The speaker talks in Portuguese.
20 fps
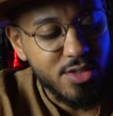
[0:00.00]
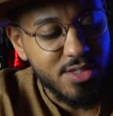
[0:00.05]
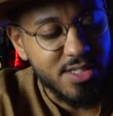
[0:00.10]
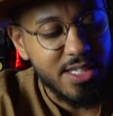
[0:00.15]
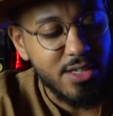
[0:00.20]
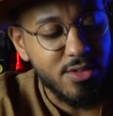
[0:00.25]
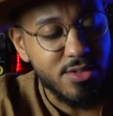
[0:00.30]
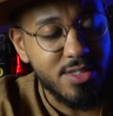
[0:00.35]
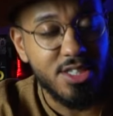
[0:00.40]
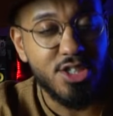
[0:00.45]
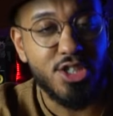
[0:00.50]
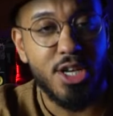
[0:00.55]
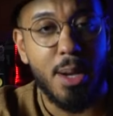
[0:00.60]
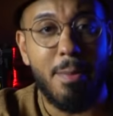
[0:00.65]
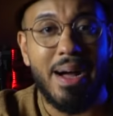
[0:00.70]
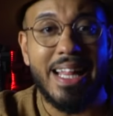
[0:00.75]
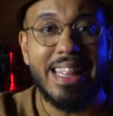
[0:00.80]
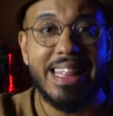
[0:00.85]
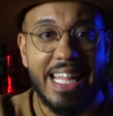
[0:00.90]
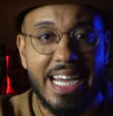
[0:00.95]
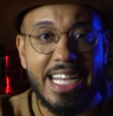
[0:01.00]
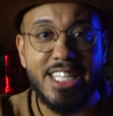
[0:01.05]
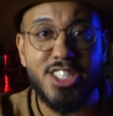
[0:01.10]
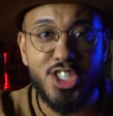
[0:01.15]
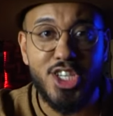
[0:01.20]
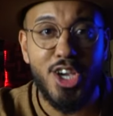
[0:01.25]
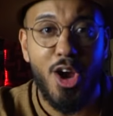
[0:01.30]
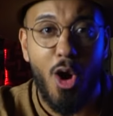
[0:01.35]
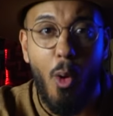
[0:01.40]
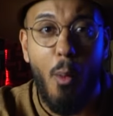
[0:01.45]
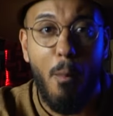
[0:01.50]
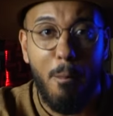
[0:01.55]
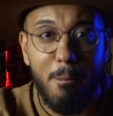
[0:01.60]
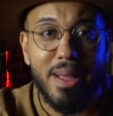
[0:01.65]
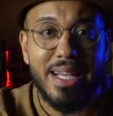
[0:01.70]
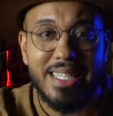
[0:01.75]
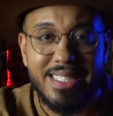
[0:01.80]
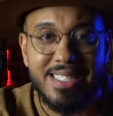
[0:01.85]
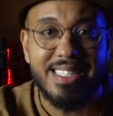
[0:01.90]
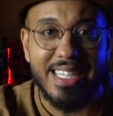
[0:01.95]
ossinho se chama nut ou
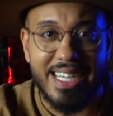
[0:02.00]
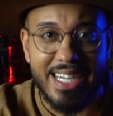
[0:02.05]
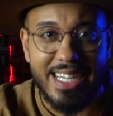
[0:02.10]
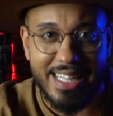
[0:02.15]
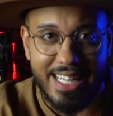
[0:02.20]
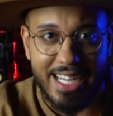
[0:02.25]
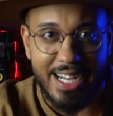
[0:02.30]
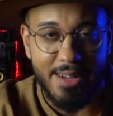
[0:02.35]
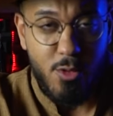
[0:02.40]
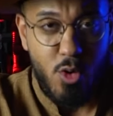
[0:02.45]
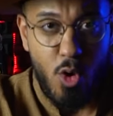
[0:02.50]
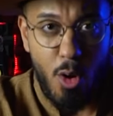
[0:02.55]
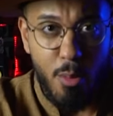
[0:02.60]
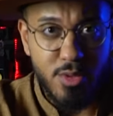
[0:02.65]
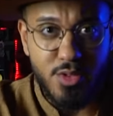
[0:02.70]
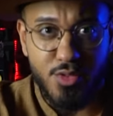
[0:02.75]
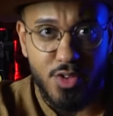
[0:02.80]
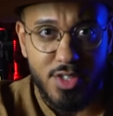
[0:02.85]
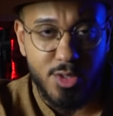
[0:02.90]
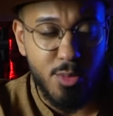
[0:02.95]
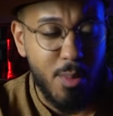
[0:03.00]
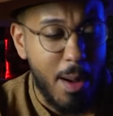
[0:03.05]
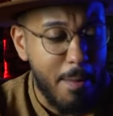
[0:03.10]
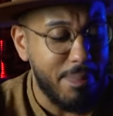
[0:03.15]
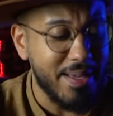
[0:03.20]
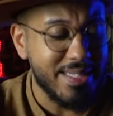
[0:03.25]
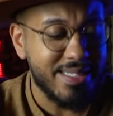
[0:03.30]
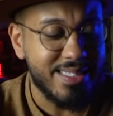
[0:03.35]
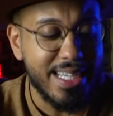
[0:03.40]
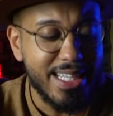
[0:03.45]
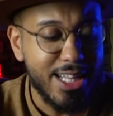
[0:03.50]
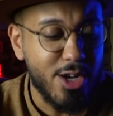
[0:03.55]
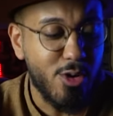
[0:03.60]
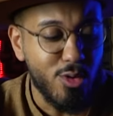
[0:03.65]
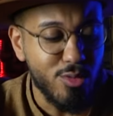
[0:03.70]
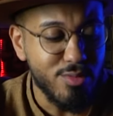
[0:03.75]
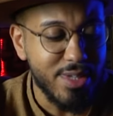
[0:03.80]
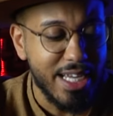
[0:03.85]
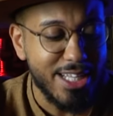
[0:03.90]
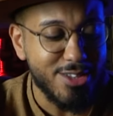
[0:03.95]
pestana, como se fosse uma pestana
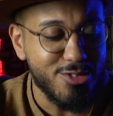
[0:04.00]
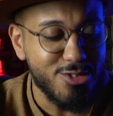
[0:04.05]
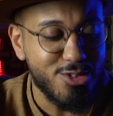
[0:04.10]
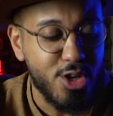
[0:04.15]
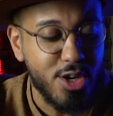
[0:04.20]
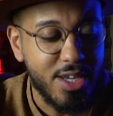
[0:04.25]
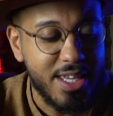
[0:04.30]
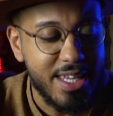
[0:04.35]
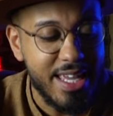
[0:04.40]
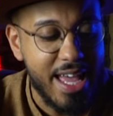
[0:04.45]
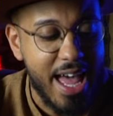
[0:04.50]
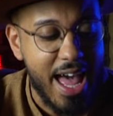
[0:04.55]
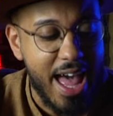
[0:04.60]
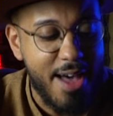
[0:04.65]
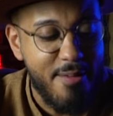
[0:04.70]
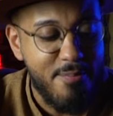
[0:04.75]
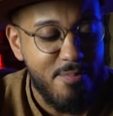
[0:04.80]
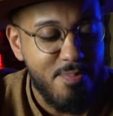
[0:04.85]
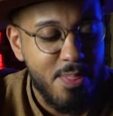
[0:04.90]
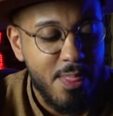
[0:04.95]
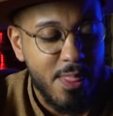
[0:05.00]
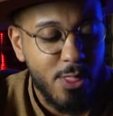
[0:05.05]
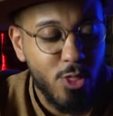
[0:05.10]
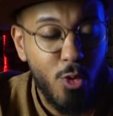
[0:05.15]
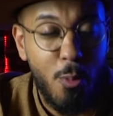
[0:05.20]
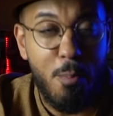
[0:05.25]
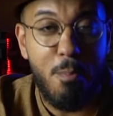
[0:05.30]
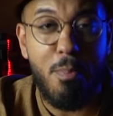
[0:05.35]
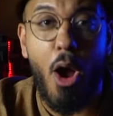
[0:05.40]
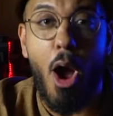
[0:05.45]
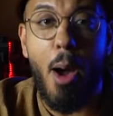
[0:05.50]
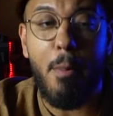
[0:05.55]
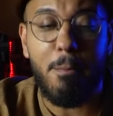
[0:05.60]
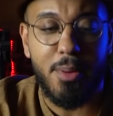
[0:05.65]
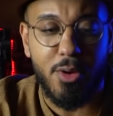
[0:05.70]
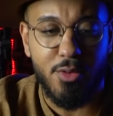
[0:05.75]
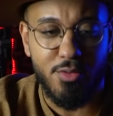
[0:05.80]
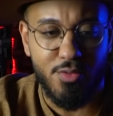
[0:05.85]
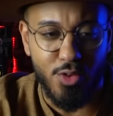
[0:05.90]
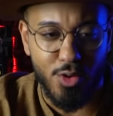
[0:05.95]
com o dedo, só que é do
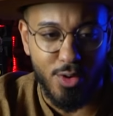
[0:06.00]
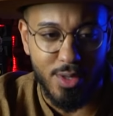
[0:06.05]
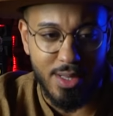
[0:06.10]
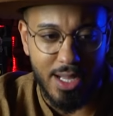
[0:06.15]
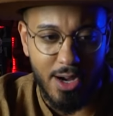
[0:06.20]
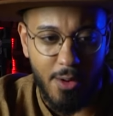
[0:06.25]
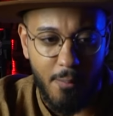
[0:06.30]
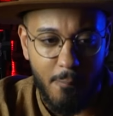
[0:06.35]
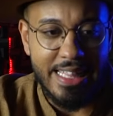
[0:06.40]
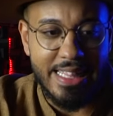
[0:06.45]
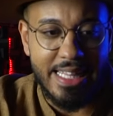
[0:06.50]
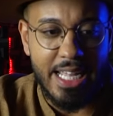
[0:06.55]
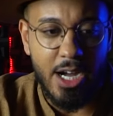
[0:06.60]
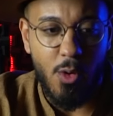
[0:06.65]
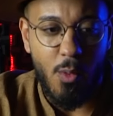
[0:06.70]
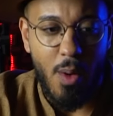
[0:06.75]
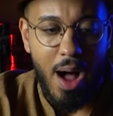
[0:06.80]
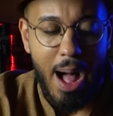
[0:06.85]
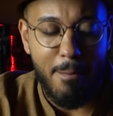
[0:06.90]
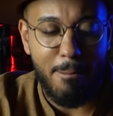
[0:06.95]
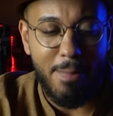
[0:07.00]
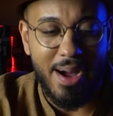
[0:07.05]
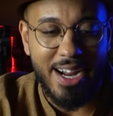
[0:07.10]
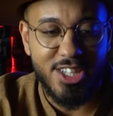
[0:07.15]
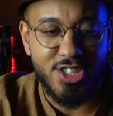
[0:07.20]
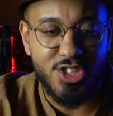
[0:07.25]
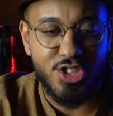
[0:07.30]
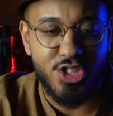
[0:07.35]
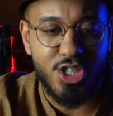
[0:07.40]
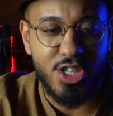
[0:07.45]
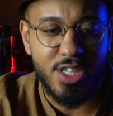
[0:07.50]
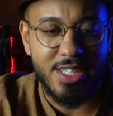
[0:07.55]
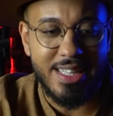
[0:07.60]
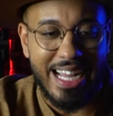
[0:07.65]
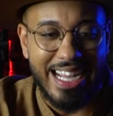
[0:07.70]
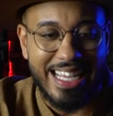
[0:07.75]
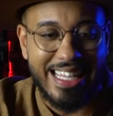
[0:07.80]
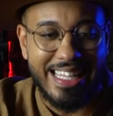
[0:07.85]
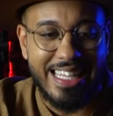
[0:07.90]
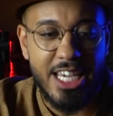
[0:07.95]
próprio violão. Então, a partir
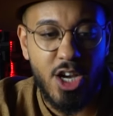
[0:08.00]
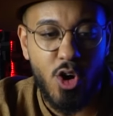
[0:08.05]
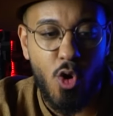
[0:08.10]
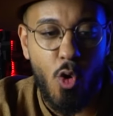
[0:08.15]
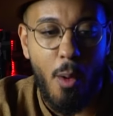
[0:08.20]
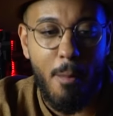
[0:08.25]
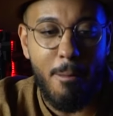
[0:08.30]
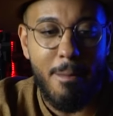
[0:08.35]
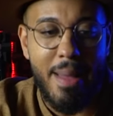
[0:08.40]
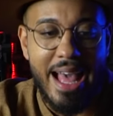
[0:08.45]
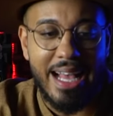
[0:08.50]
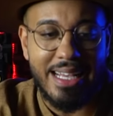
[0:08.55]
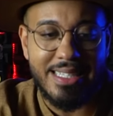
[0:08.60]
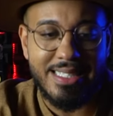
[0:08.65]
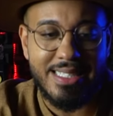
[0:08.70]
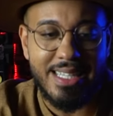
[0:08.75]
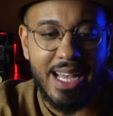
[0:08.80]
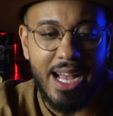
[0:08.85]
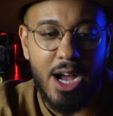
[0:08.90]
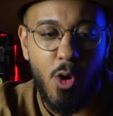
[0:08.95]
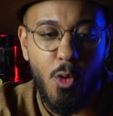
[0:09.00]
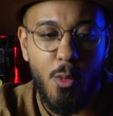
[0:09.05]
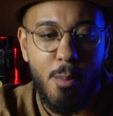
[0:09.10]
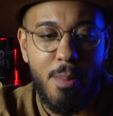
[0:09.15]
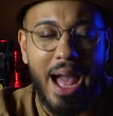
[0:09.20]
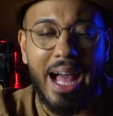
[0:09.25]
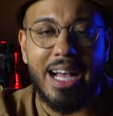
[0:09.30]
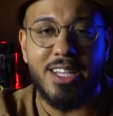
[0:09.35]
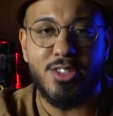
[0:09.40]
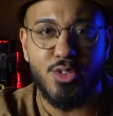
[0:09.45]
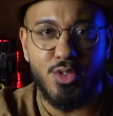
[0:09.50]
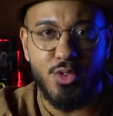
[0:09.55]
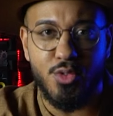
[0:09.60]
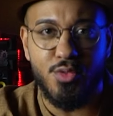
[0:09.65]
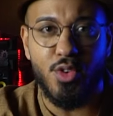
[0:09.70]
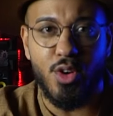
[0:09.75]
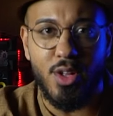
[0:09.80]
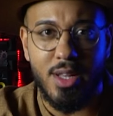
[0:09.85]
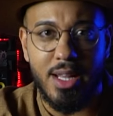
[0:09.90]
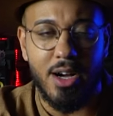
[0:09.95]
daqui começa o braço do
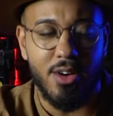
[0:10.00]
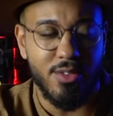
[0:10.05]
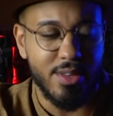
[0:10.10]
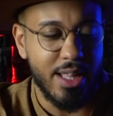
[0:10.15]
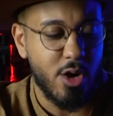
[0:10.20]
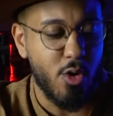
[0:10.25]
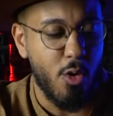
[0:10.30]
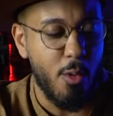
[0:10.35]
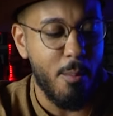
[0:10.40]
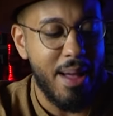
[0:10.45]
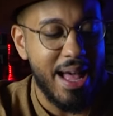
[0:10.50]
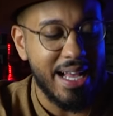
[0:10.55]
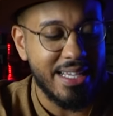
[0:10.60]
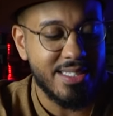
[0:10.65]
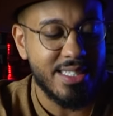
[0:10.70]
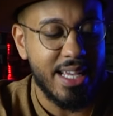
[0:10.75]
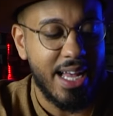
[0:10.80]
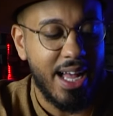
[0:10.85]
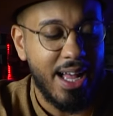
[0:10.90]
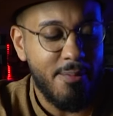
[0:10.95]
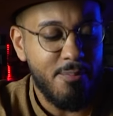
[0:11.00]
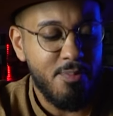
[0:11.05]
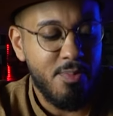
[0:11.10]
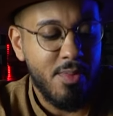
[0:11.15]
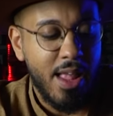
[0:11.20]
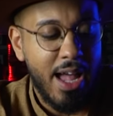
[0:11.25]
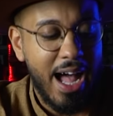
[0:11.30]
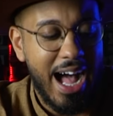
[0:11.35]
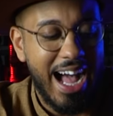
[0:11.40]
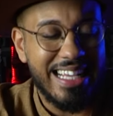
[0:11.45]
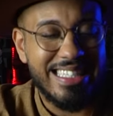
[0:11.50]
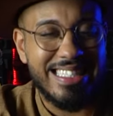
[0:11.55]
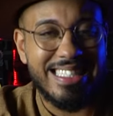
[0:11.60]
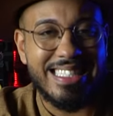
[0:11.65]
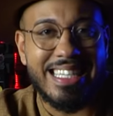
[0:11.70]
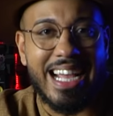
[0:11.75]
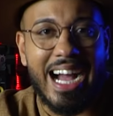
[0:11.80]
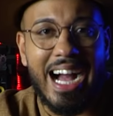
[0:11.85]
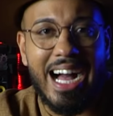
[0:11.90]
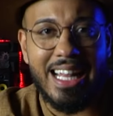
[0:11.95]
violão, né? Começa a
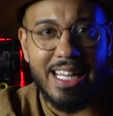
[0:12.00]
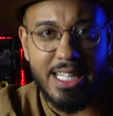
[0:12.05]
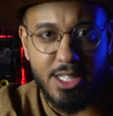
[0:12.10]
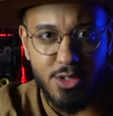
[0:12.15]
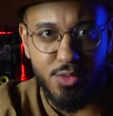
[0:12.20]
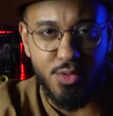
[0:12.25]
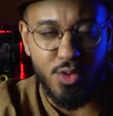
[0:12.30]
escala do